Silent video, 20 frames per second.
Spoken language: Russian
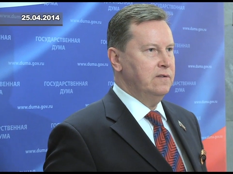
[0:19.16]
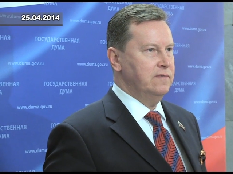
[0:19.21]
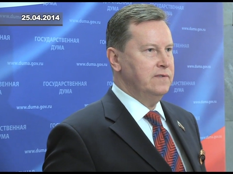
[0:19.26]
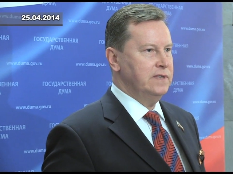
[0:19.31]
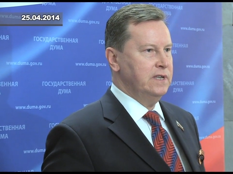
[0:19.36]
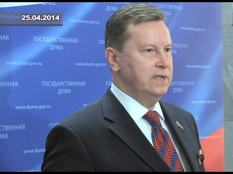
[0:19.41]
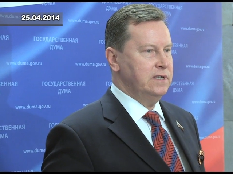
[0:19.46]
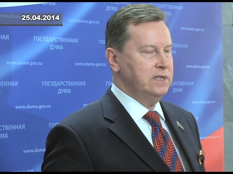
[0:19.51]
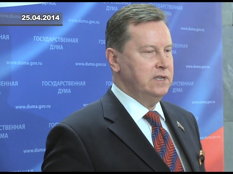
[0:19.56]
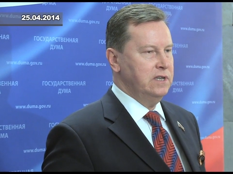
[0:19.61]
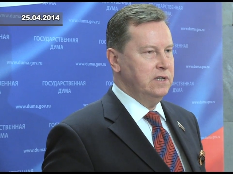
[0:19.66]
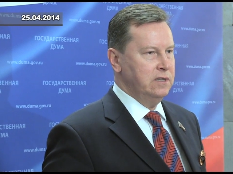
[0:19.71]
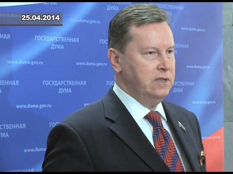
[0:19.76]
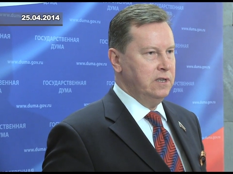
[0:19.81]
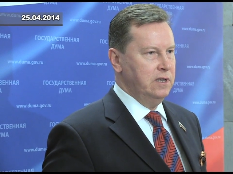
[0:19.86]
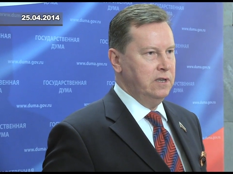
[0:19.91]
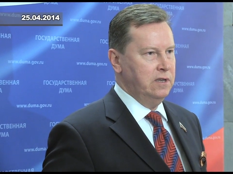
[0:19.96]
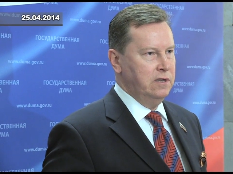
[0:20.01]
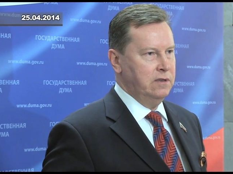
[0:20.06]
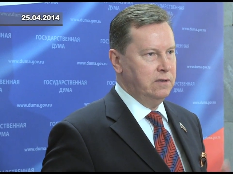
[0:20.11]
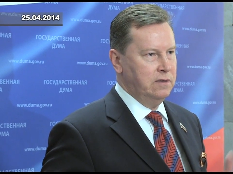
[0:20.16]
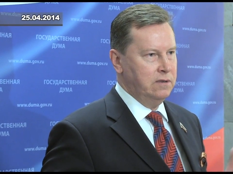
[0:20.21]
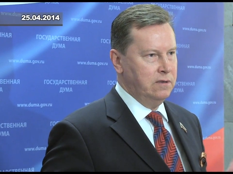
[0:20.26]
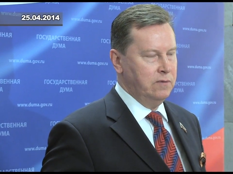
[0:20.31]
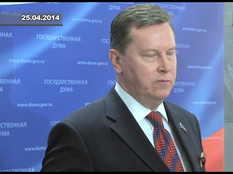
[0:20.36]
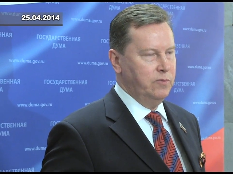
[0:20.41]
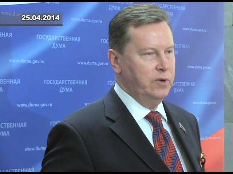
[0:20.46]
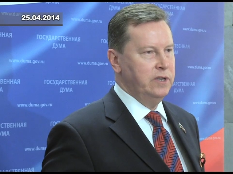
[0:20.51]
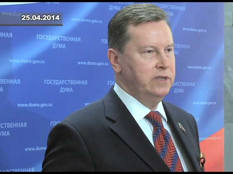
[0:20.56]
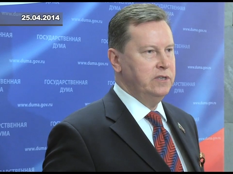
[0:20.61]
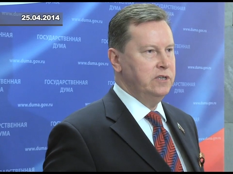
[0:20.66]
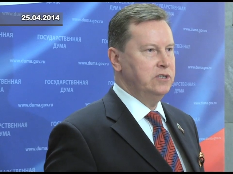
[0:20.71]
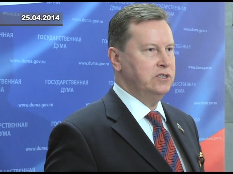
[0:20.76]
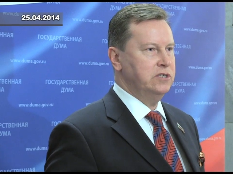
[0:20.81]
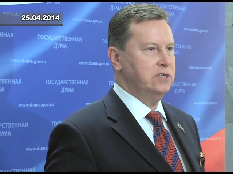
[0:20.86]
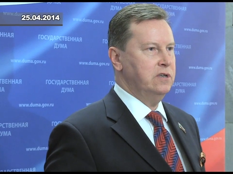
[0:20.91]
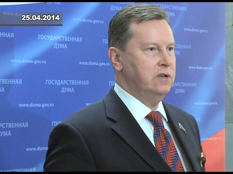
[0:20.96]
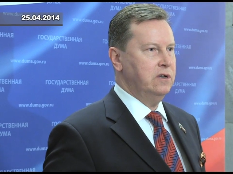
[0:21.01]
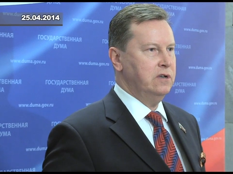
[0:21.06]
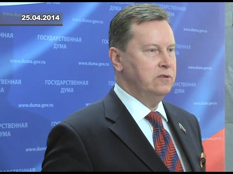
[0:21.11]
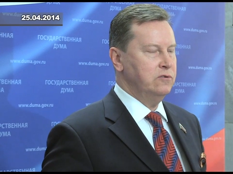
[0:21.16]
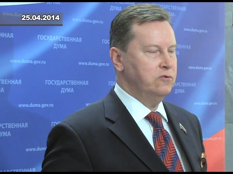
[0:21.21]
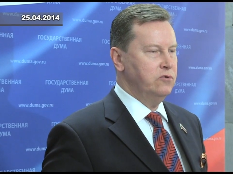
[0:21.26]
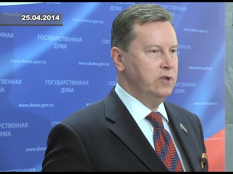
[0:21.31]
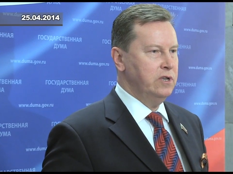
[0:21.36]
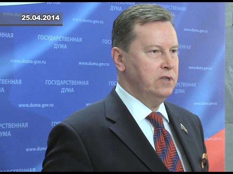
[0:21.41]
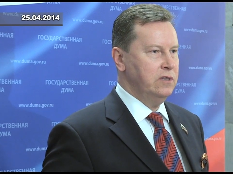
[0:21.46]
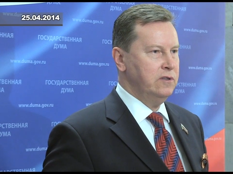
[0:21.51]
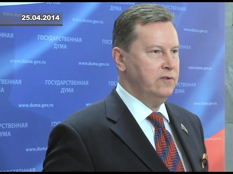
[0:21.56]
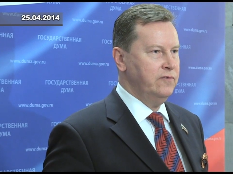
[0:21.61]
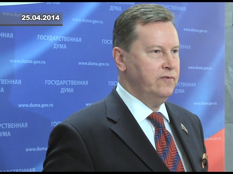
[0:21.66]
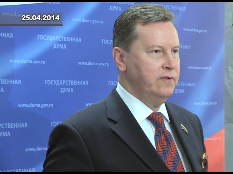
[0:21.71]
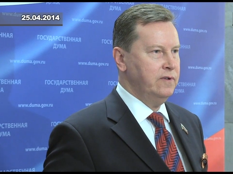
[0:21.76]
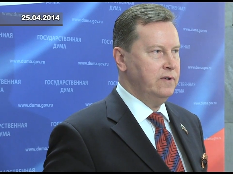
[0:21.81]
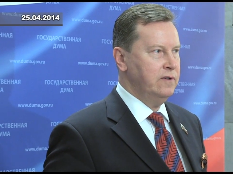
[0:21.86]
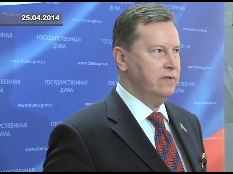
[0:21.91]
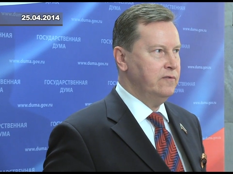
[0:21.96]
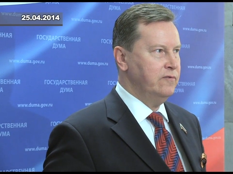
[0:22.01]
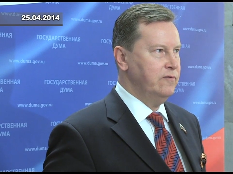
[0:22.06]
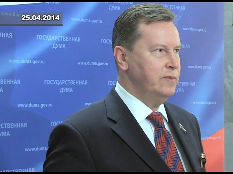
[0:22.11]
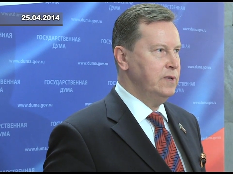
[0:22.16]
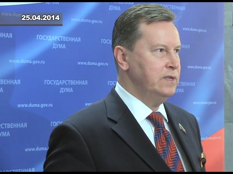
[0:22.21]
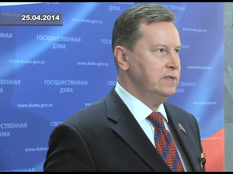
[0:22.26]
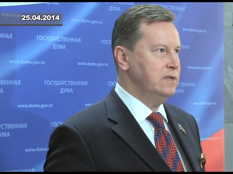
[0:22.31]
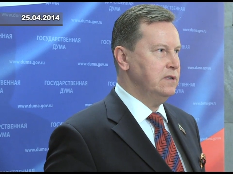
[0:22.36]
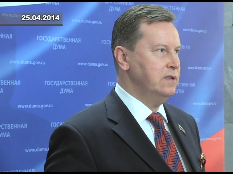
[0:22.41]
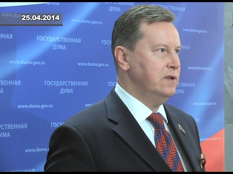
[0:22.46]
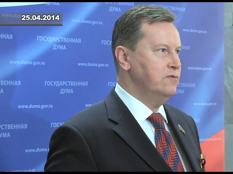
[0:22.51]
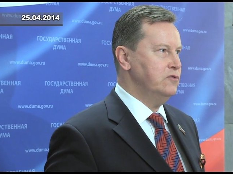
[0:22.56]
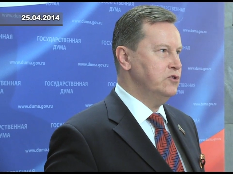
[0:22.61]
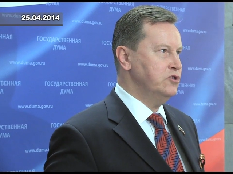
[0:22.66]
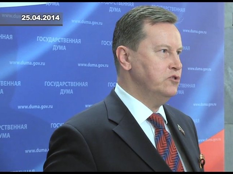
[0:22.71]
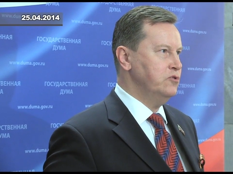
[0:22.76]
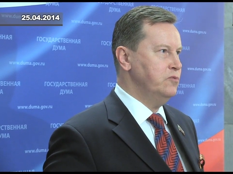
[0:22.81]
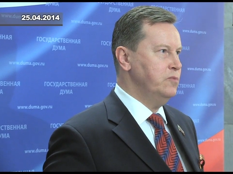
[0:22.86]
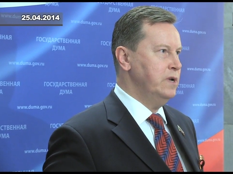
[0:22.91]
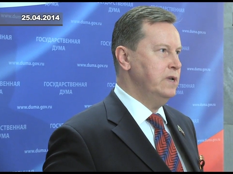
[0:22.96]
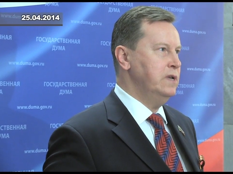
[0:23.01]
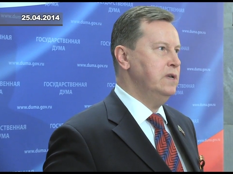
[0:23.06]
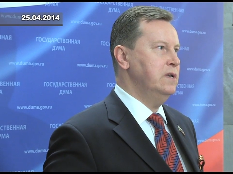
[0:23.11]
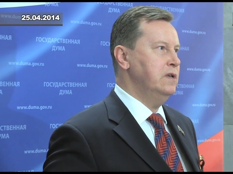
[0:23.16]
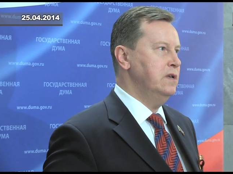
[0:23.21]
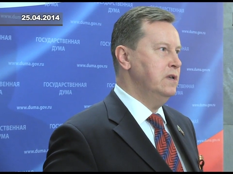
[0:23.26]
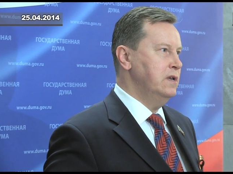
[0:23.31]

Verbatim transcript: в застенки политических конкурентов, вместо того, чтобы